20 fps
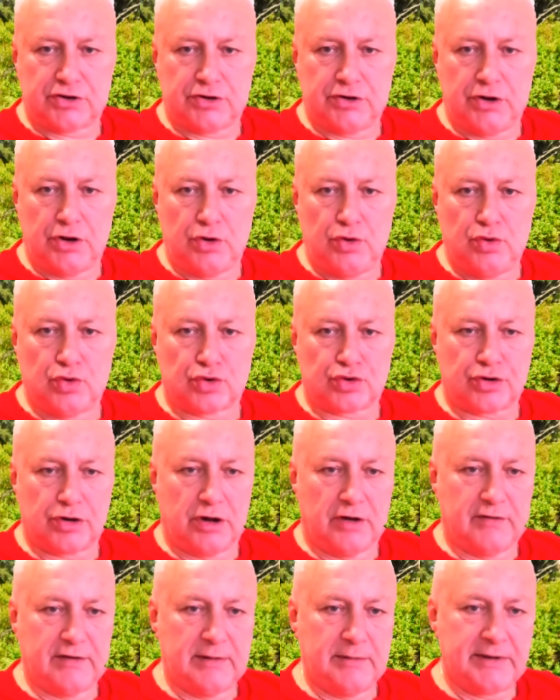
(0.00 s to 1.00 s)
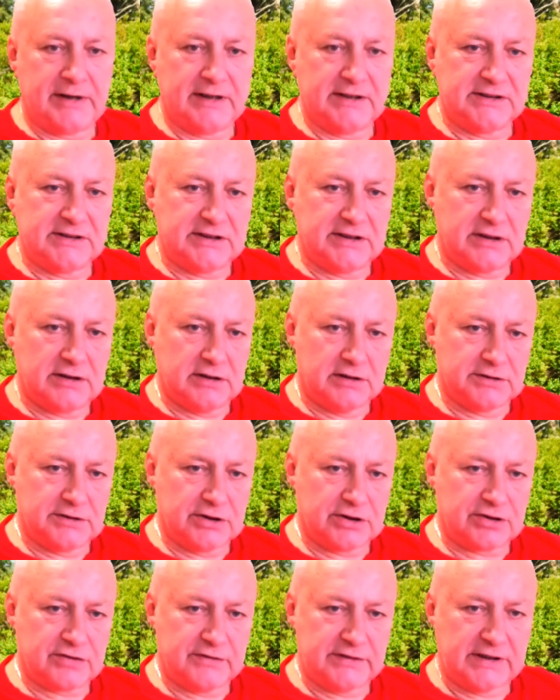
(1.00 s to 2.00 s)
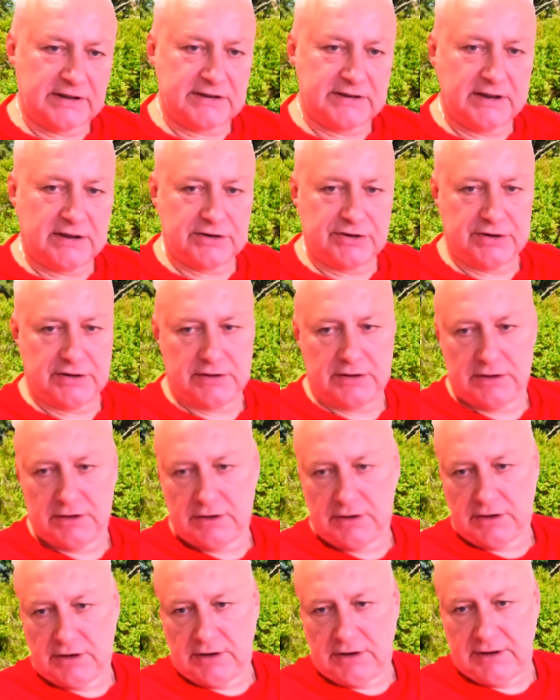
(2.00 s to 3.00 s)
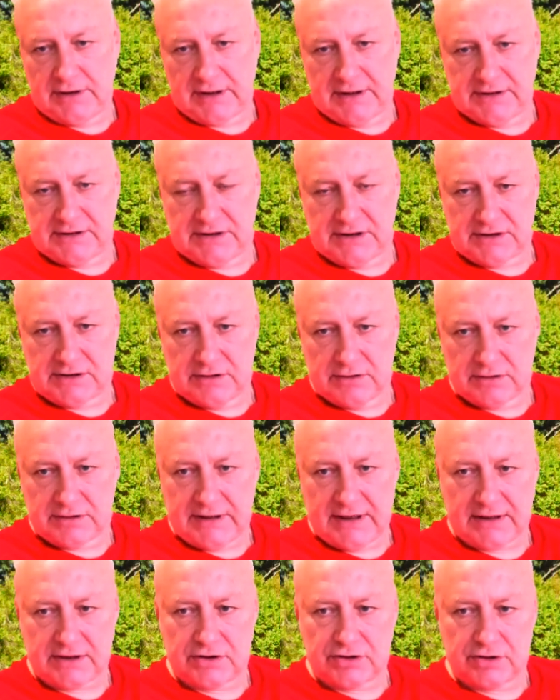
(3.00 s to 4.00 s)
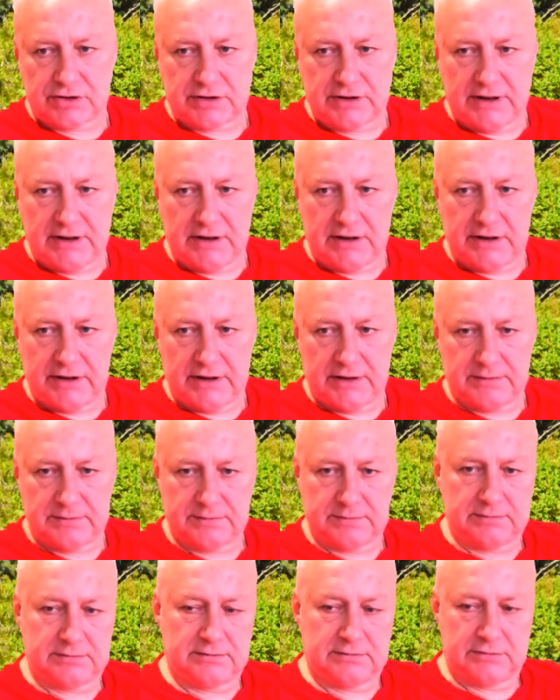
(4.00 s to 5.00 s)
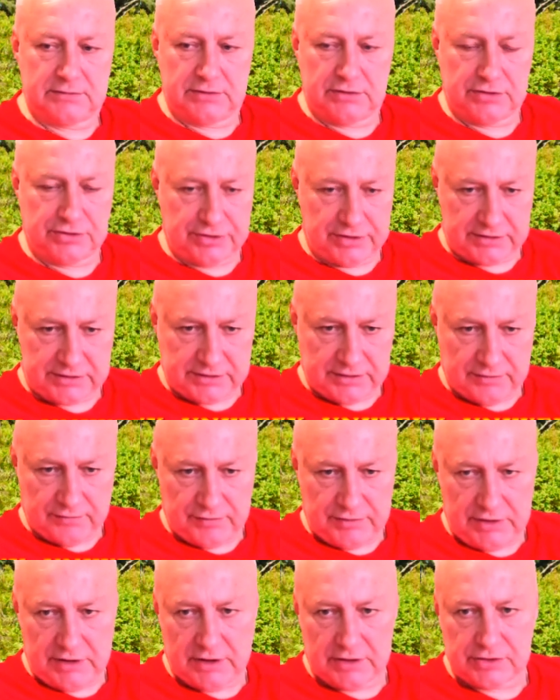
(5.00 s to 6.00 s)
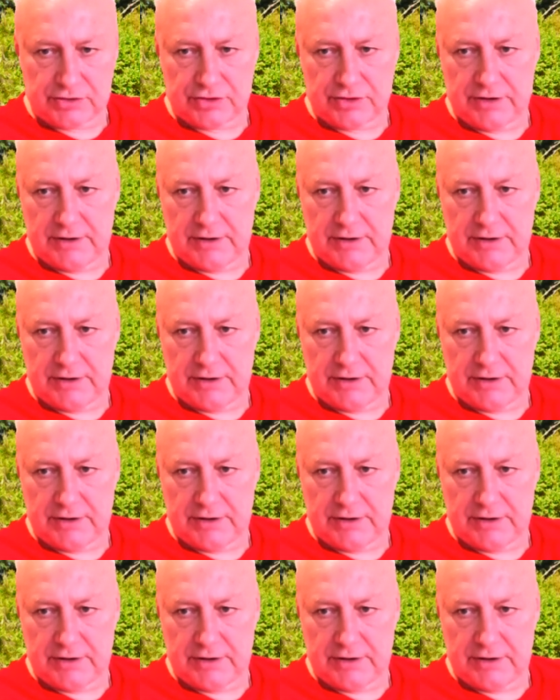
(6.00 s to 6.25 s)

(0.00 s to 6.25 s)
Już chowam ręce, chociaż w zasadzie ręce są tak czytelne, że są widoczne.